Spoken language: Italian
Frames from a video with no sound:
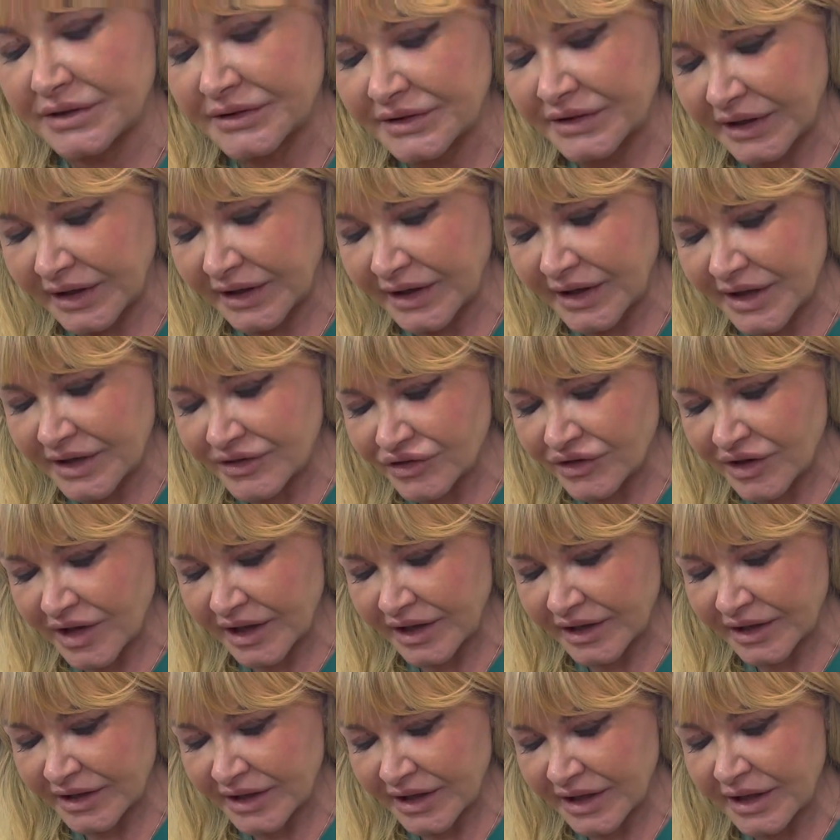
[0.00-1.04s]

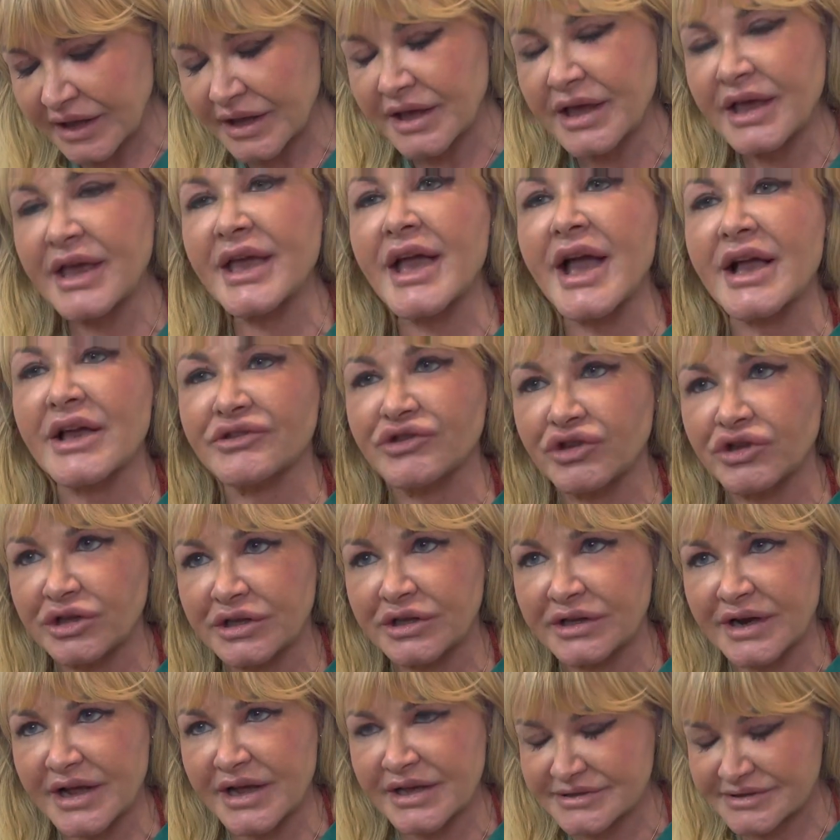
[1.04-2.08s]
trigliceridi e acidi
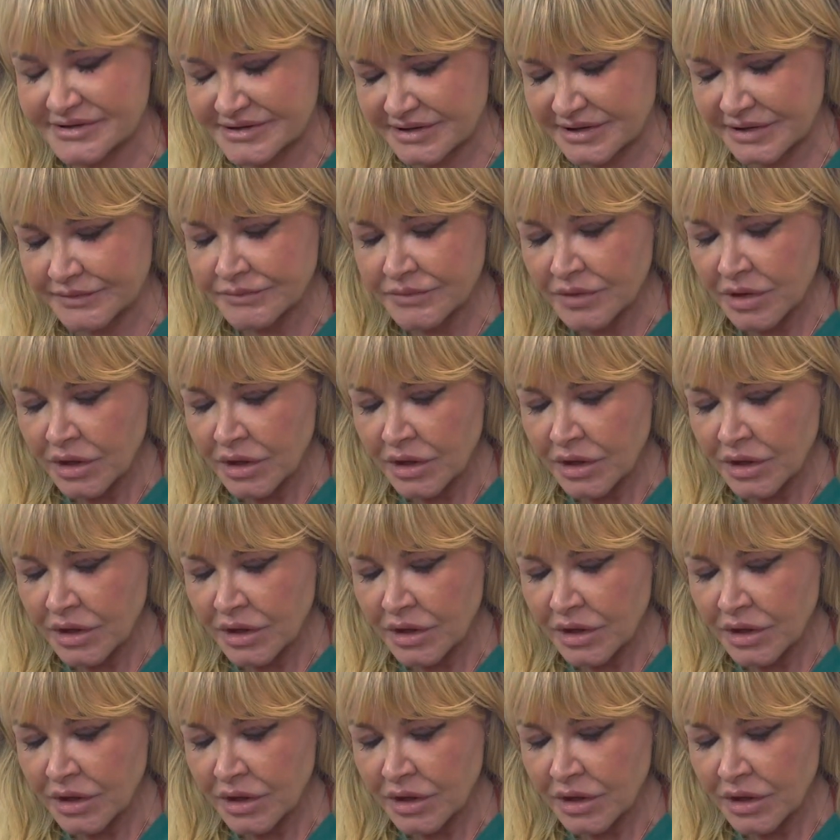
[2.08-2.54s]
grassi.